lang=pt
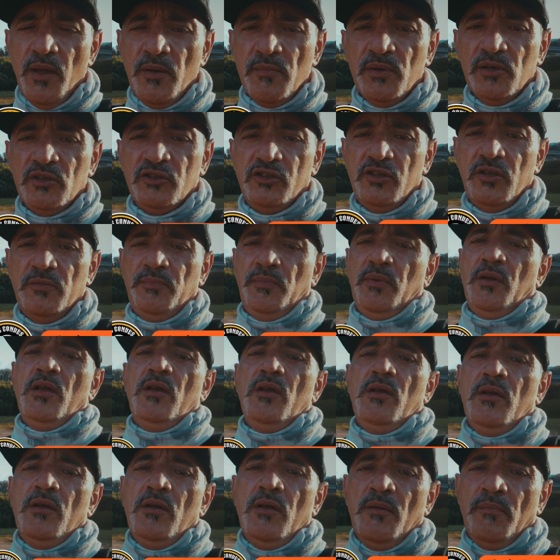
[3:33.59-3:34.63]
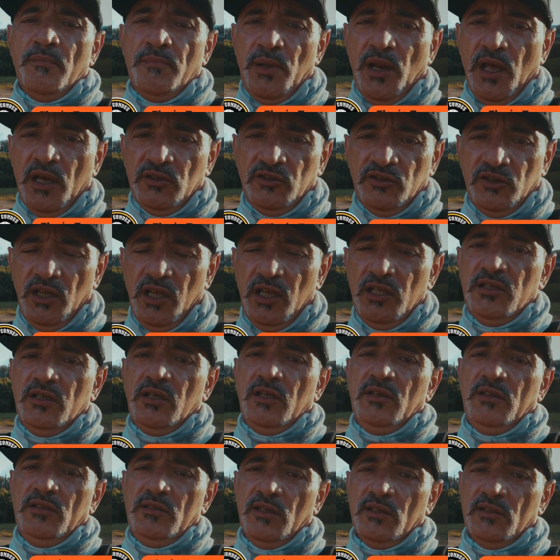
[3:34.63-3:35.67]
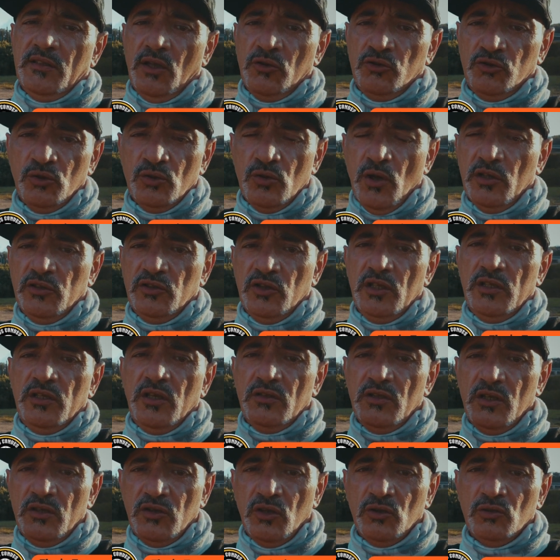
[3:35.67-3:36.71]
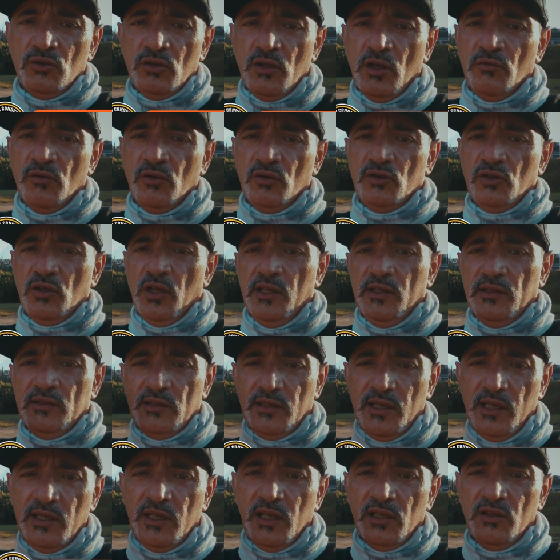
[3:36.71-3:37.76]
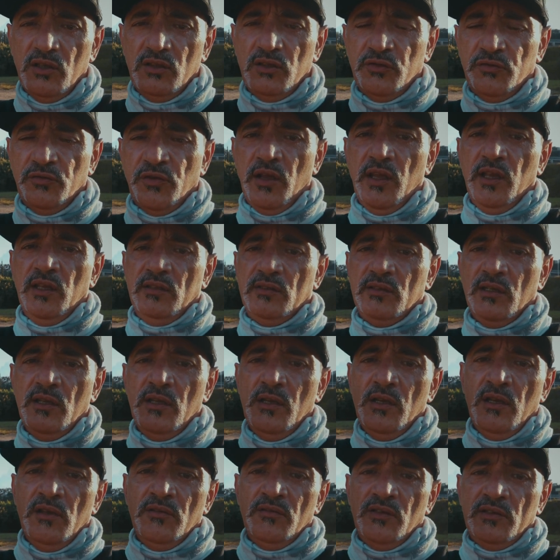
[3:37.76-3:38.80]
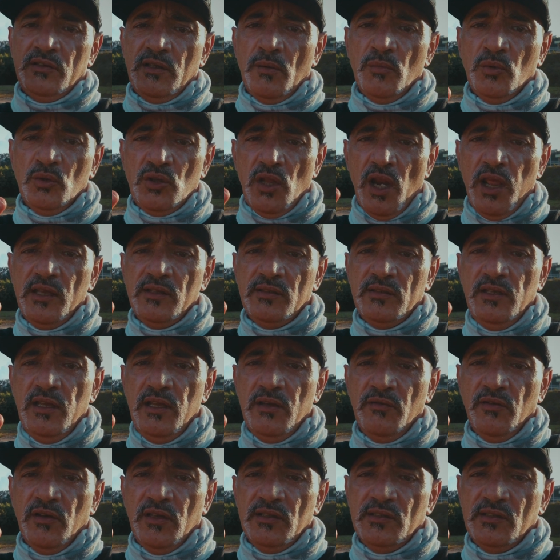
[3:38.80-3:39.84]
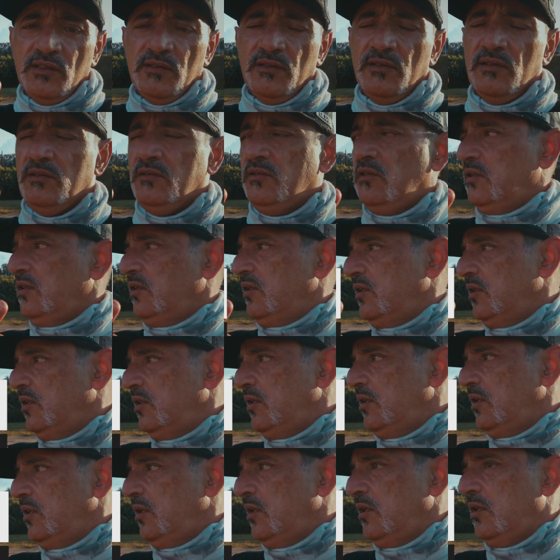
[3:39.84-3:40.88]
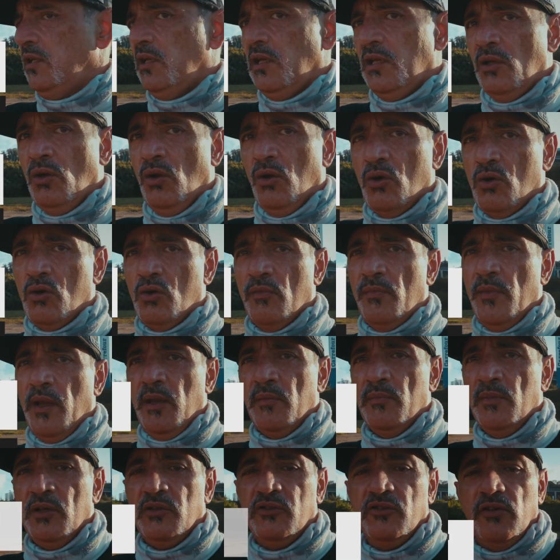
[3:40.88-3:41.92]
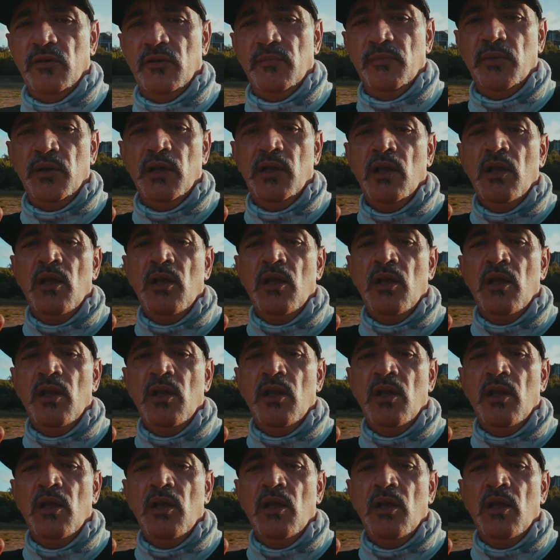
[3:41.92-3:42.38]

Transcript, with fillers: de membership pra gente, vocês ajudam a gente, a gente ajuda vocês. O que, que a gente fez? Fizemos três níveis de Loco membership.